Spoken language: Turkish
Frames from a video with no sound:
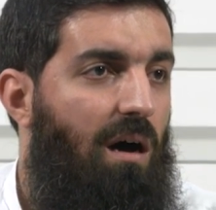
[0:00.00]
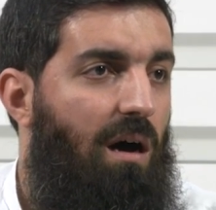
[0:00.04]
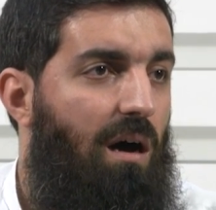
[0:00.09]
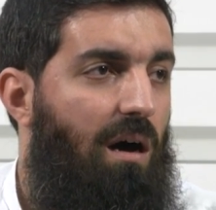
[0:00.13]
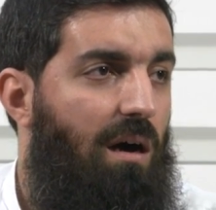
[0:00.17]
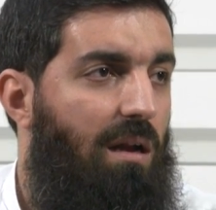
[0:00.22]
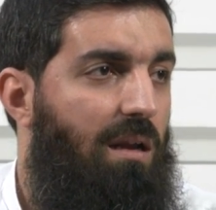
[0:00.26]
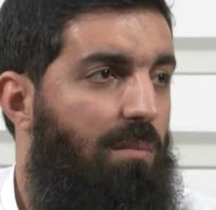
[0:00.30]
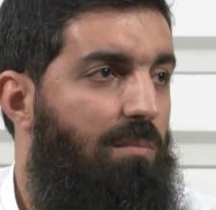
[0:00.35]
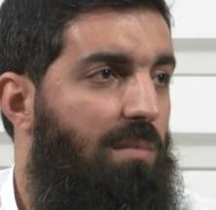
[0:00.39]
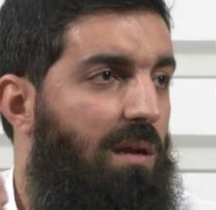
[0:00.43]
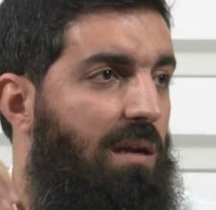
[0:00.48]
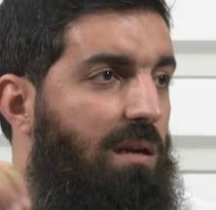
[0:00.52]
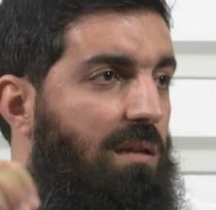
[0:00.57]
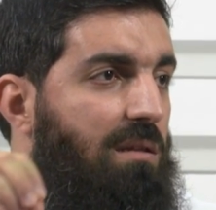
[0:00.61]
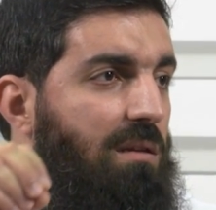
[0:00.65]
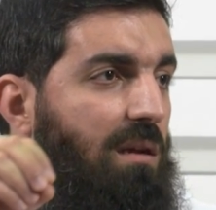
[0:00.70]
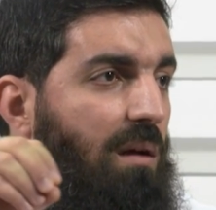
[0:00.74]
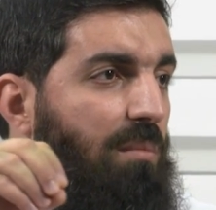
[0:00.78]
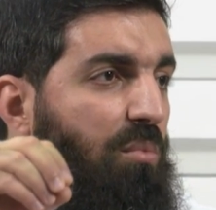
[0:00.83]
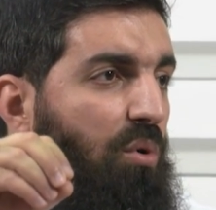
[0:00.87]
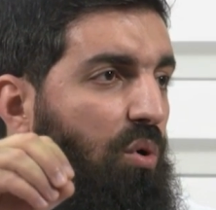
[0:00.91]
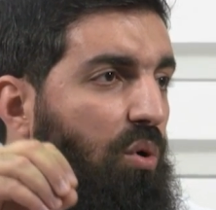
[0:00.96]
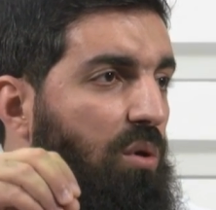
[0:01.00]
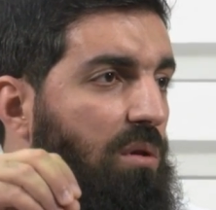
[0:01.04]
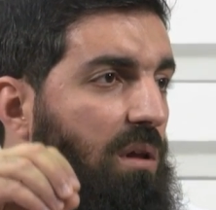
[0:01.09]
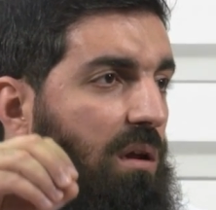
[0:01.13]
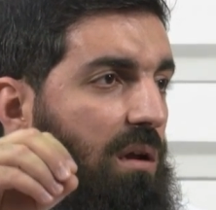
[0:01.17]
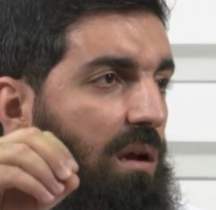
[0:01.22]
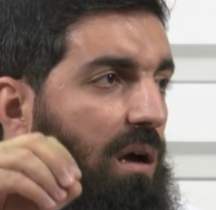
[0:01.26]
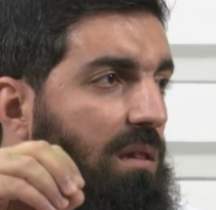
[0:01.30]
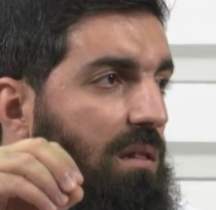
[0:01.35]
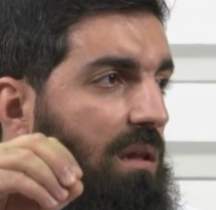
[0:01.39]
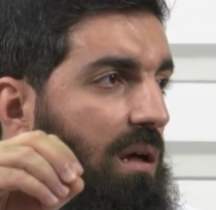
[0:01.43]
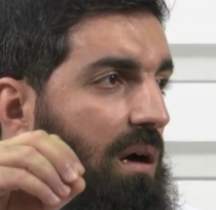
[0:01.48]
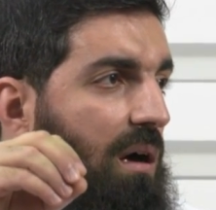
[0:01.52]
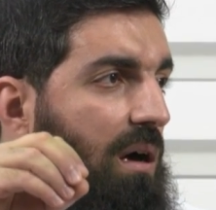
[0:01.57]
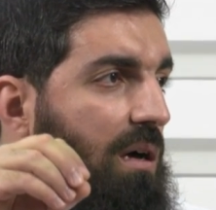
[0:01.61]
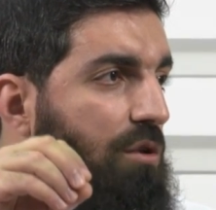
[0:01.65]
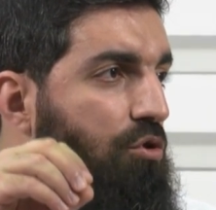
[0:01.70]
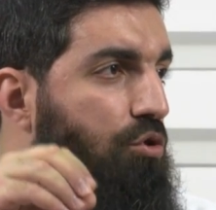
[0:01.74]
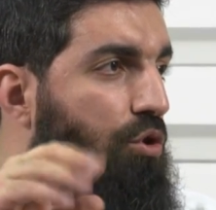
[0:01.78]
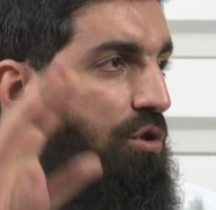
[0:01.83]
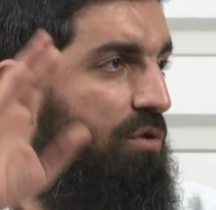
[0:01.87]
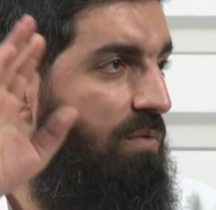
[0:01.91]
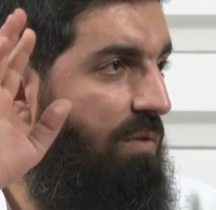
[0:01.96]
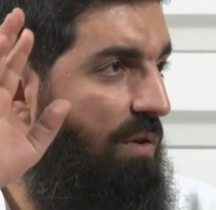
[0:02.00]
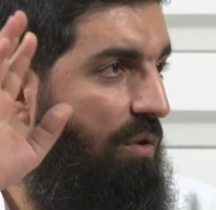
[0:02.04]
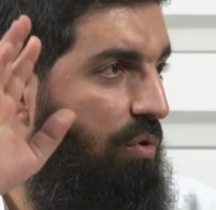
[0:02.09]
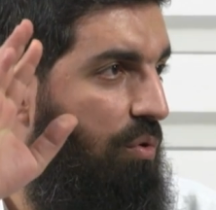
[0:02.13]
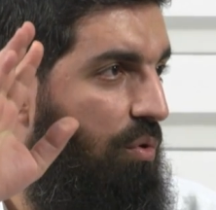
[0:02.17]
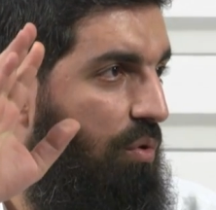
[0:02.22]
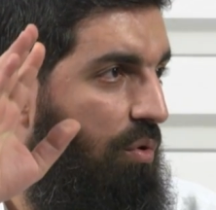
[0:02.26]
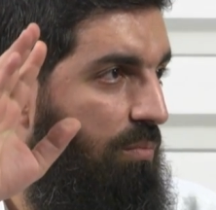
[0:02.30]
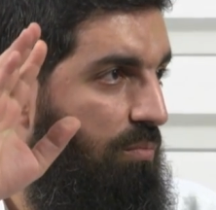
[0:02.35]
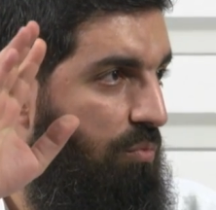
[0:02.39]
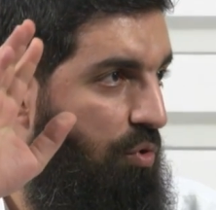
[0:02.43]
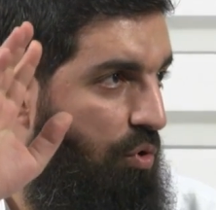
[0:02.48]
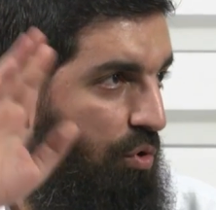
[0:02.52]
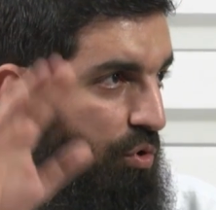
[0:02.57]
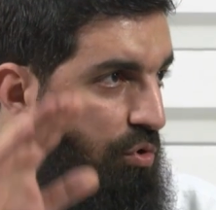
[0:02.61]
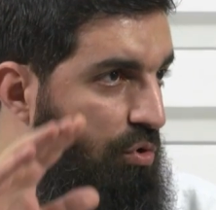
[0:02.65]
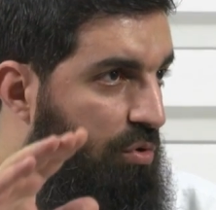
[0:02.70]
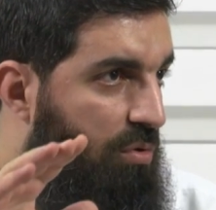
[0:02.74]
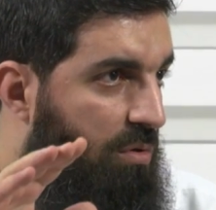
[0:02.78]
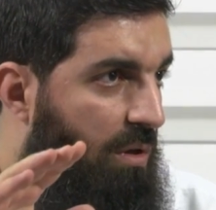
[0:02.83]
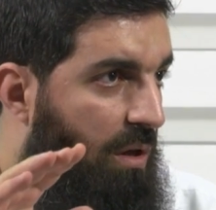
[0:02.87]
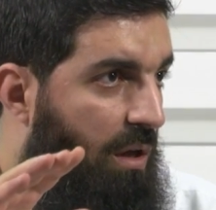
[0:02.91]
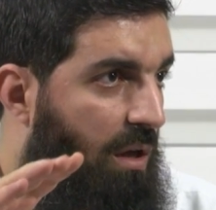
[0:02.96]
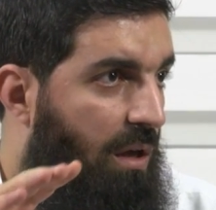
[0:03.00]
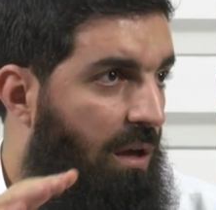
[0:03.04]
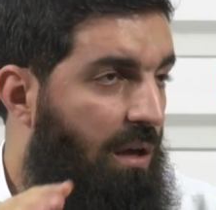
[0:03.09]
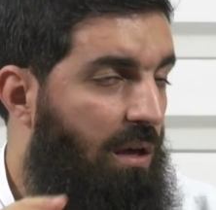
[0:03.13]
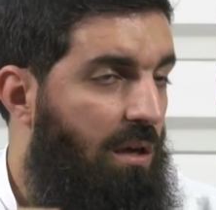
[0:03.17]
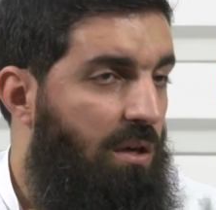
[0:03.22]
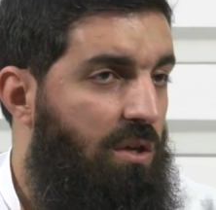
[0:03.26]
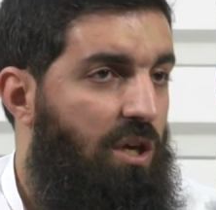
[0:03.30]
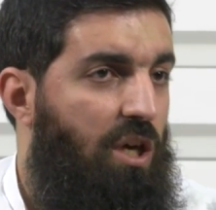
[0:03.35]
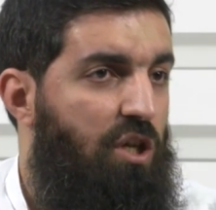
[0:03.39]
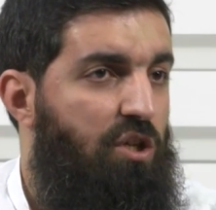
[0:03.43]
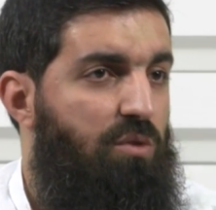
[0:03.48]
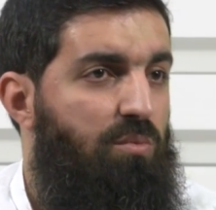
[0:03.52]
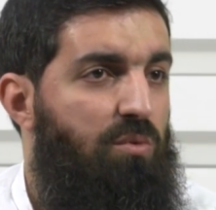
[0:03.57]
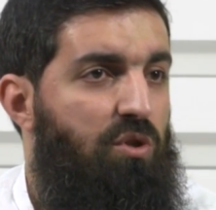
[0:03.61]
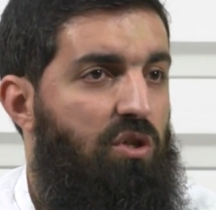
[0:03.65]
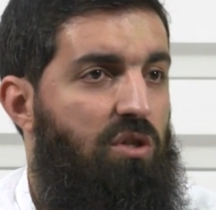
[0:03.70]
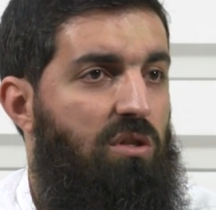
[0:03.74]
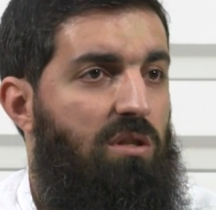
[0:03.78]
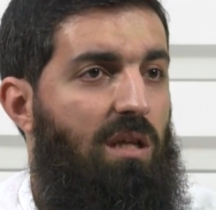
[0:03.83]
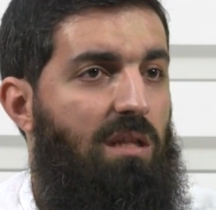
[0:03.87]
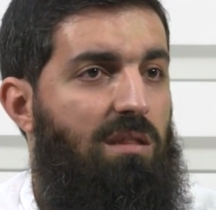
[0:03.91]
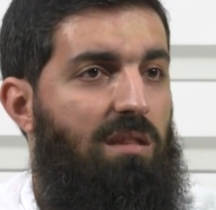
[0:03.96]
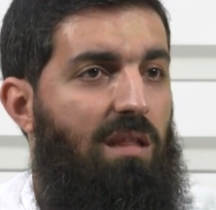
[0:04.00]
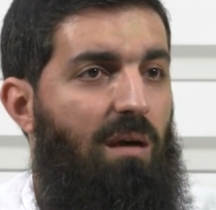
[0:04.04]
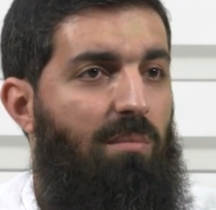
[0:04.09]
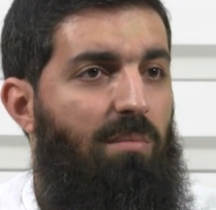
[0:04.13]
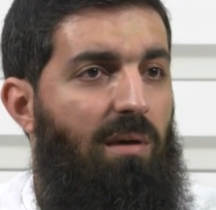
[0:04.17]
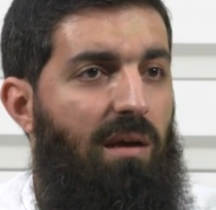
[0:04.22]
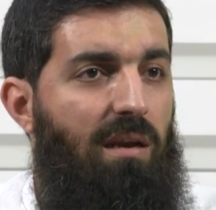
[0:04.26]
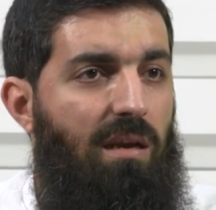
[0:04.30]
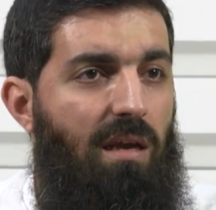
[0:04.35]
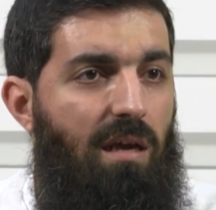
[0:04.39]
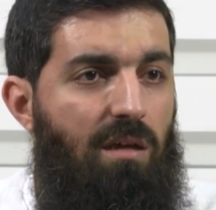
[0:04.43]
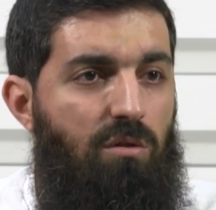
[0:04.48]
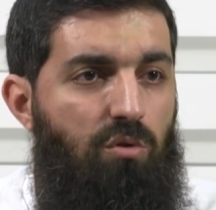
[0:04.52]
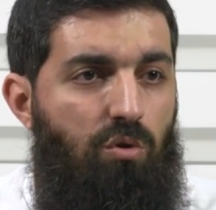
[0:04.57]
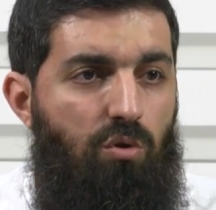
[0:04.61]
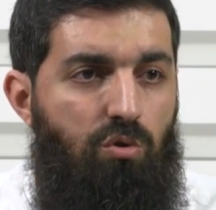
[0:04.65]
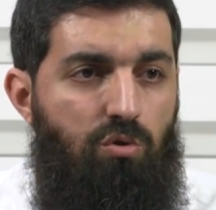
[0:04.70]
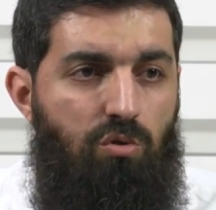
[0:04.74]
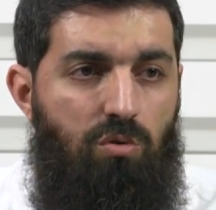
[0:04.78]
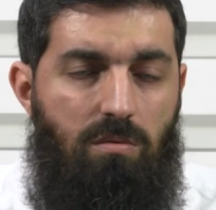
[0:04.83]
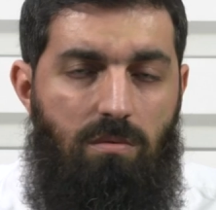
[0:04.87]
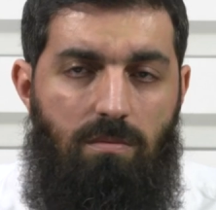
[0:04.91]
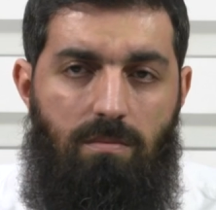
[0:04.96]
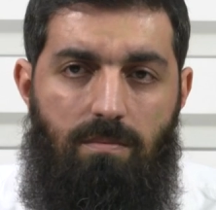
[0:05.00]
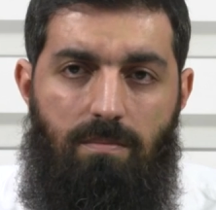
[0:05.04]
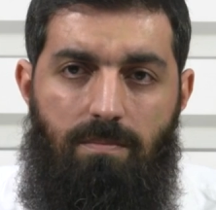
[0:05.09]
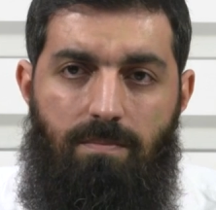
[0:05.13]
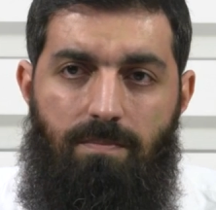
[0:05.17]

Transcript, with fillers: alemlerin Rabbi olan Allah'a söz veriyorum diyorsun. Geçmişinden teberri ediyorsun